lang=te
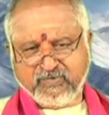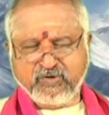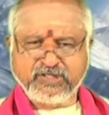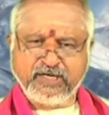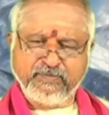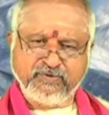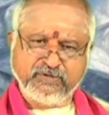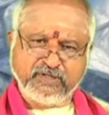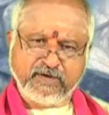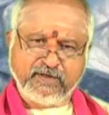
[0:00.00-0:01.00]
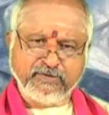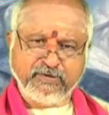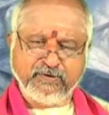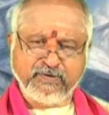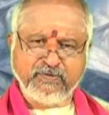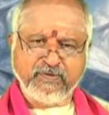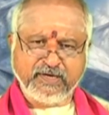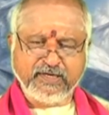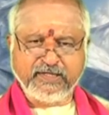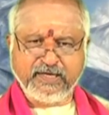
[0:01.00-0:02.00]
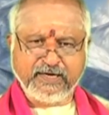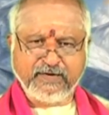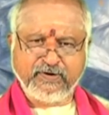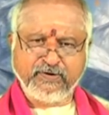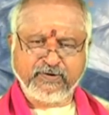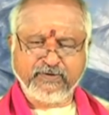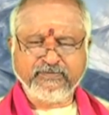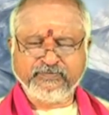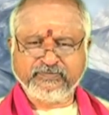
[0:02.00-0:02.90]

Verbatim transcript: మోక్షాన్ని పొందుతారు అందులో గుణనిధి అనేవాడు ఒకడు